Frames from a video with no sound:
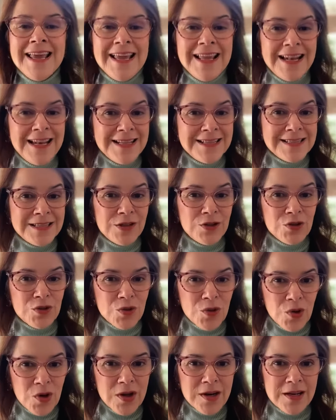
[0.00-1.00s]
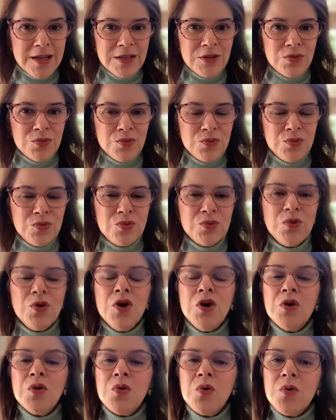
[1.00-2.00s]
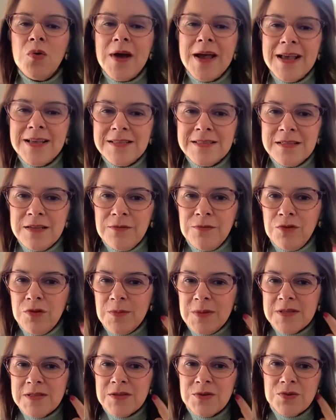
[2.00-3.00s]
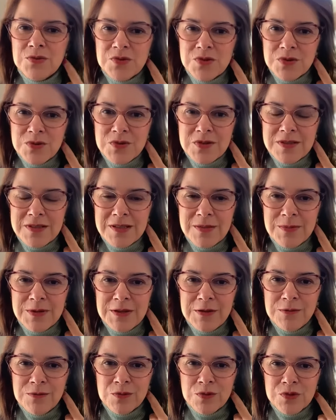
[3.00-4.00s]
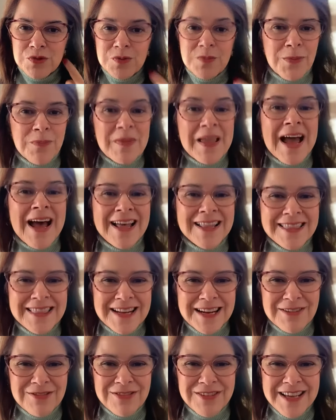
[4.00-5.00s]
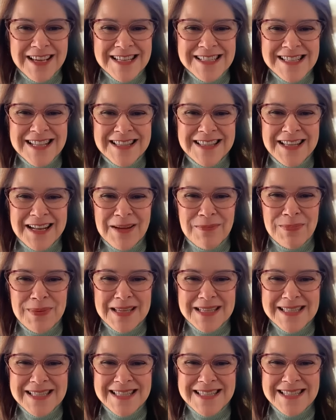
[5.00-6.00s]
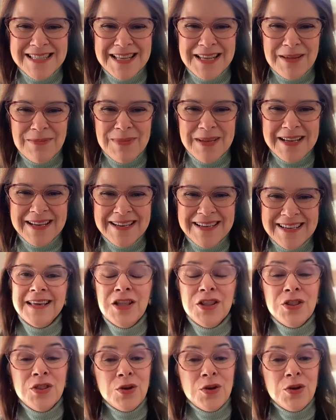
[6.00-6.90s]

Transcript: ele se torna adulto com esta informação no seu sistema nervoso através da terapia sistêmica,